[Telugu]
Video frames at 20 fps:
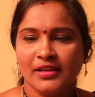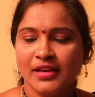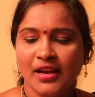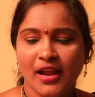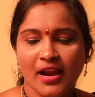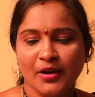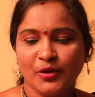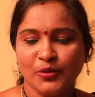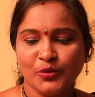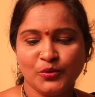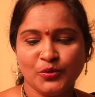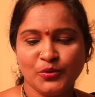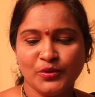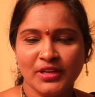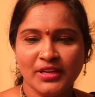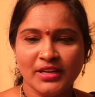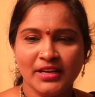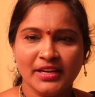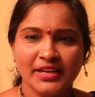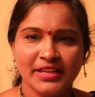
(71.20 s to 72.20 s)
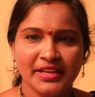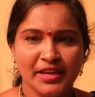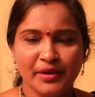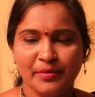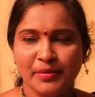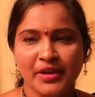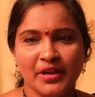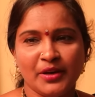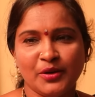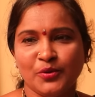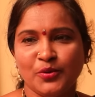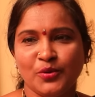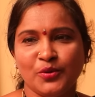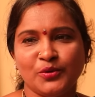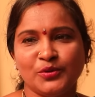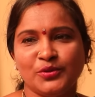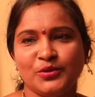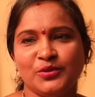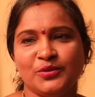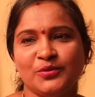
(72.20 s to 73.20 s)
ఇలా అడుగుతున్నానని ఏమి
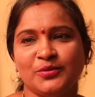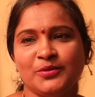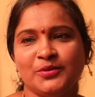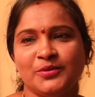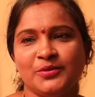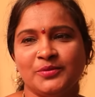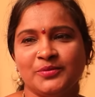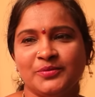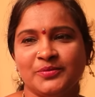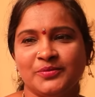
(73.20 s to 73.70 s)
అనుకోవద్దు నువ్వు